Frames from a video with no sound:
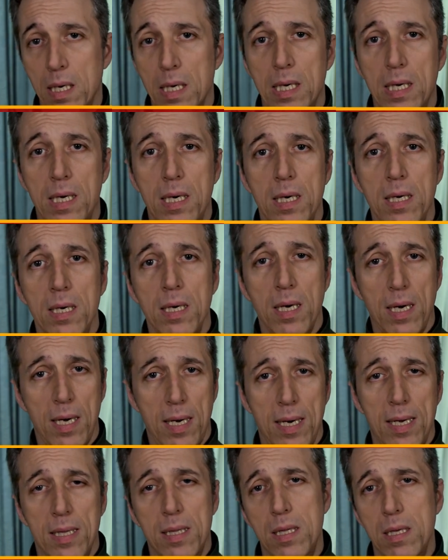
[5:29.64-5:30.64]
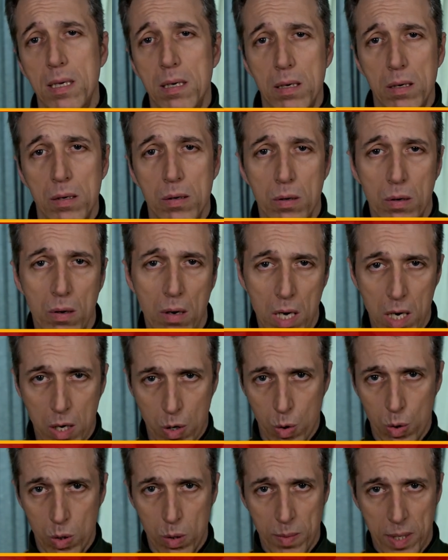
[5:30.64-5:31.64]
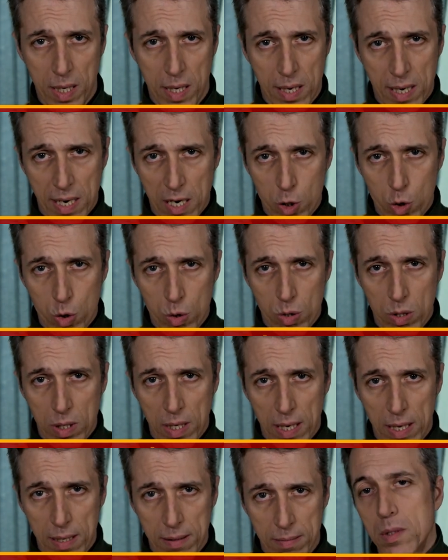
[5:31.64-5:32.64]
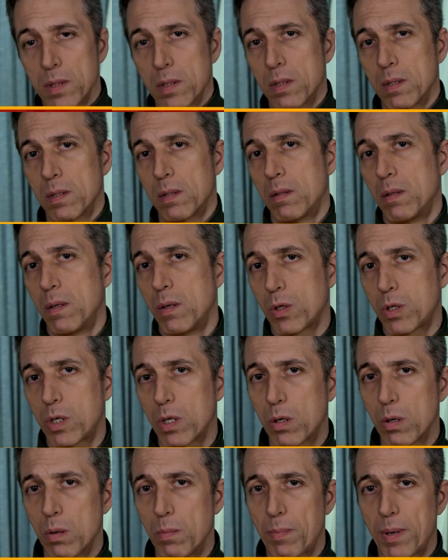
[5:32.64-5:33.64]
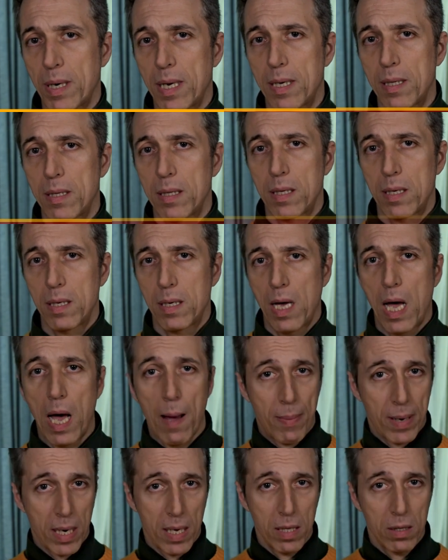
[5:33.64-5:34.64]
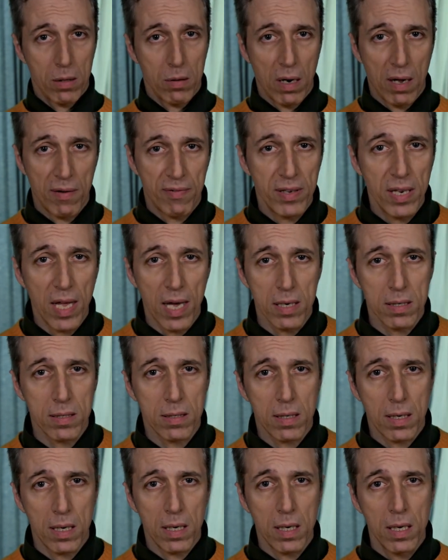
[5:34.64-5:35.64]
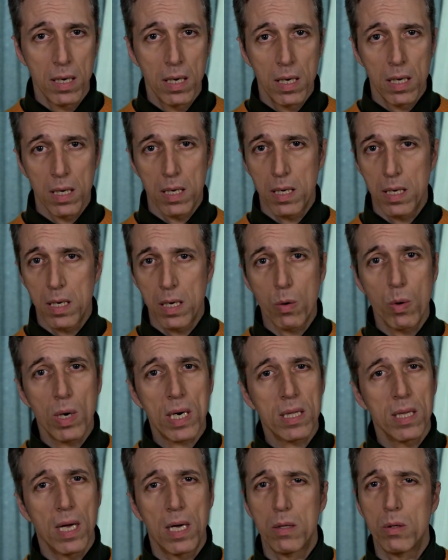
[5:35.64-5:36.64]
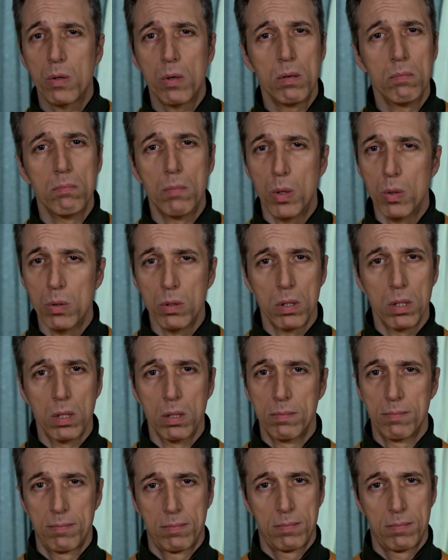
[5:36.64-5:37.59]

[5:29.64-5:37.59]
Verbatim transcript: Chi è Dio e come ragiona? Lo si comprende aprendo la finestra e guardando il mondo.